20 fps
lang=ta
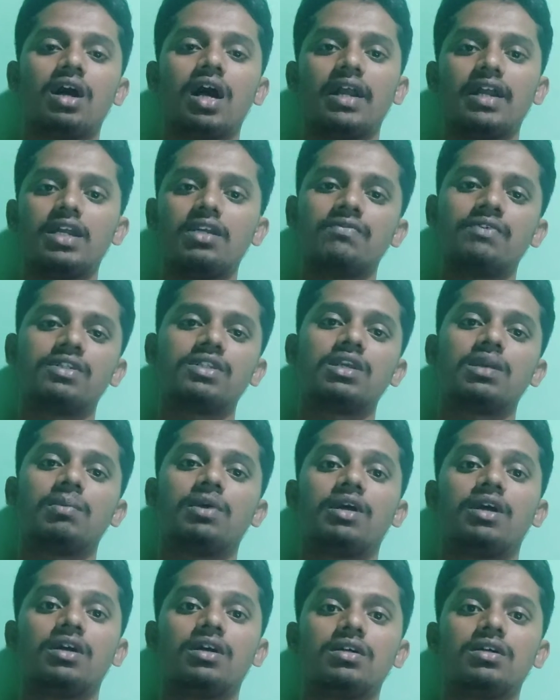அயன் வந்து
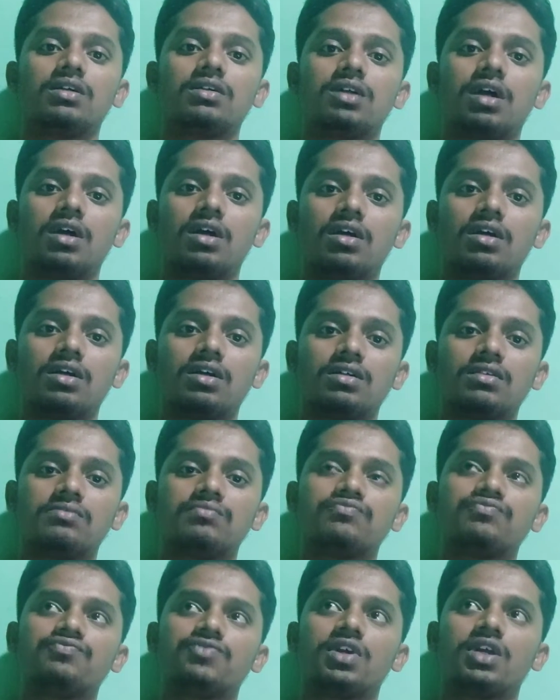நம்ம
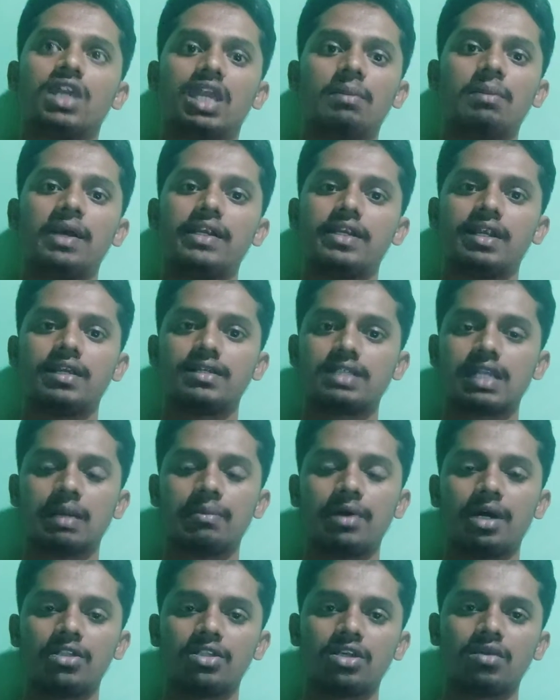
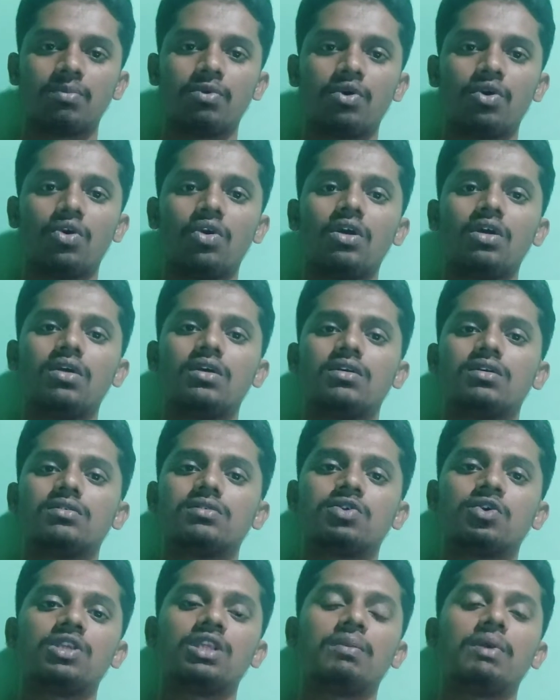ஹீமேட்டனிக்ஸில் பார்த்துருப்போம்
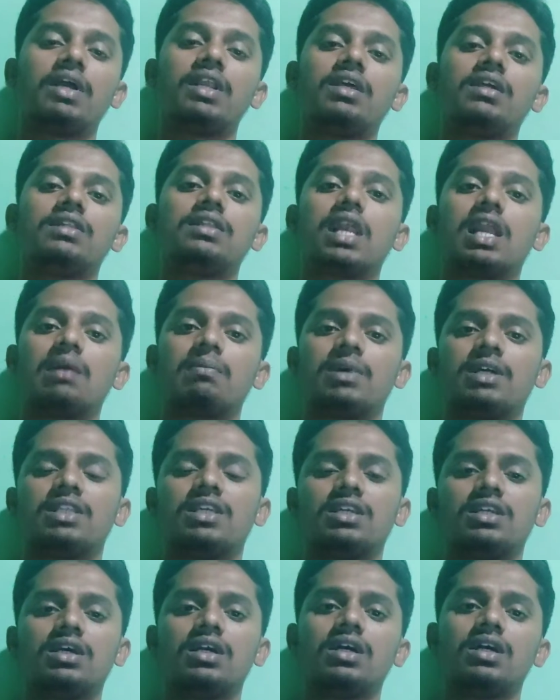ஸோ இந்த மாதிரி இதெல்லாம்
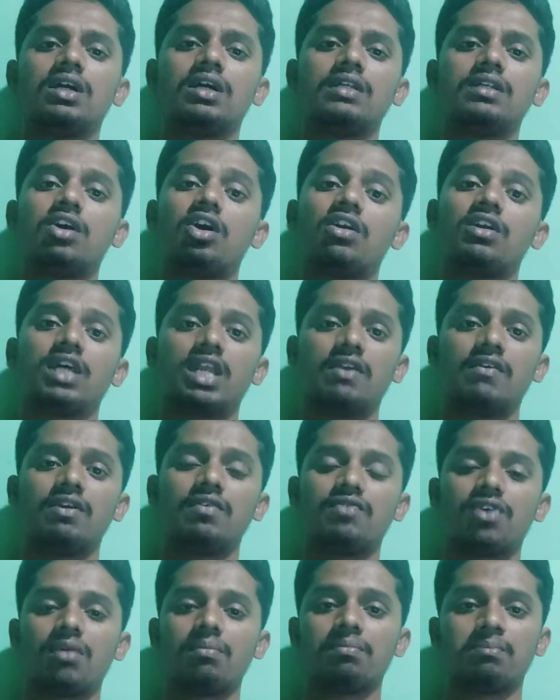பார்த்திங்கன்னா இட் ஆல்
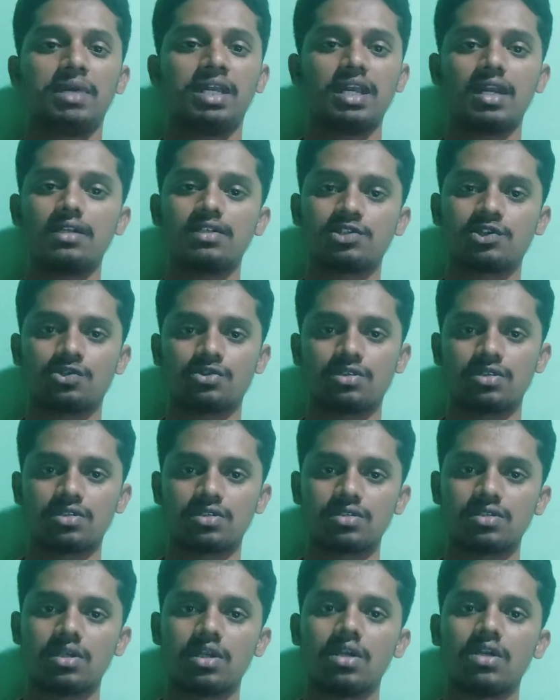டெரிவ்டு ஃப்ரம் மினரல்
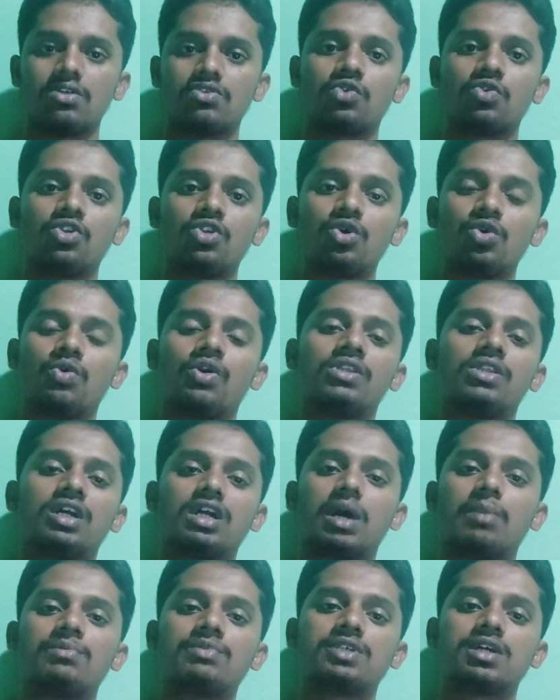சோர்சஸ் ஸோ இதுவும் வந்து
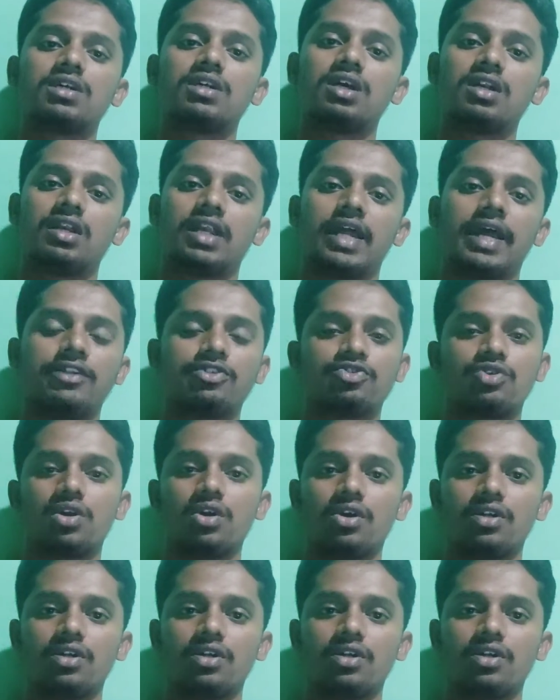கம்ஸ் அண்டர் நேச்சுரல்